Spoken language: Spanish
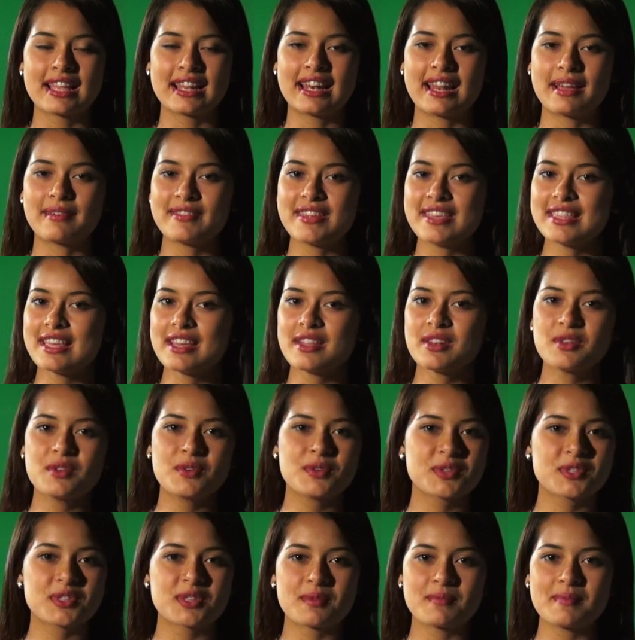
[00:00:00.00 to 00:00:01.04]
la vida
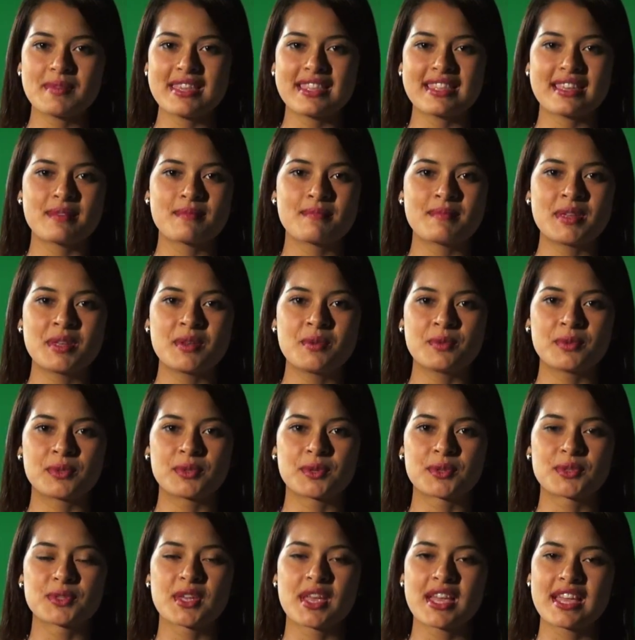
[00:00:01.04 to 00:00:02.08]
no se mide en
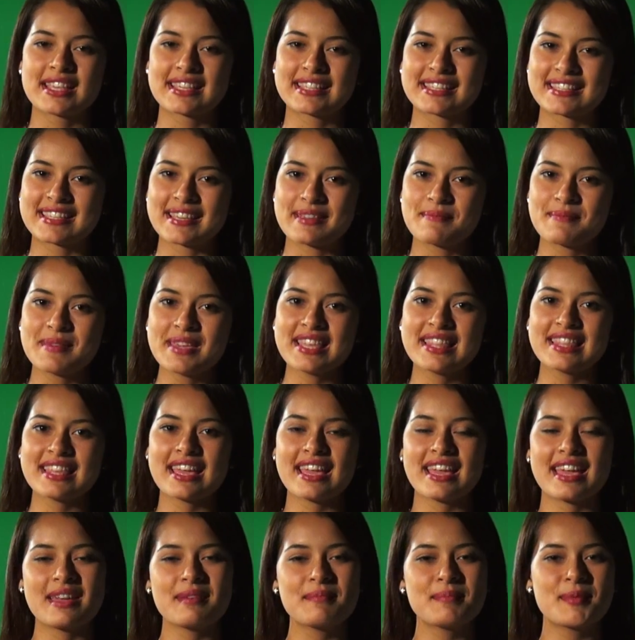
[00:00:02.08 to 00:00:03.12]
minutos, se
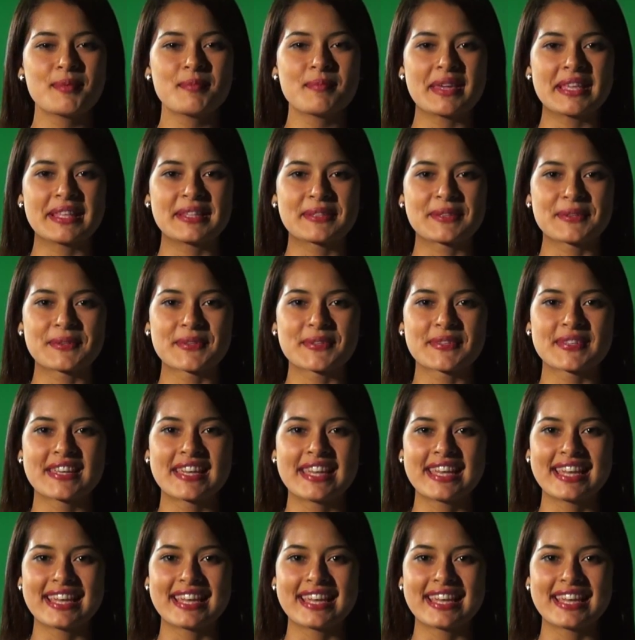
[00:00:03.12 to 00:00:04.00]
mide en momentos.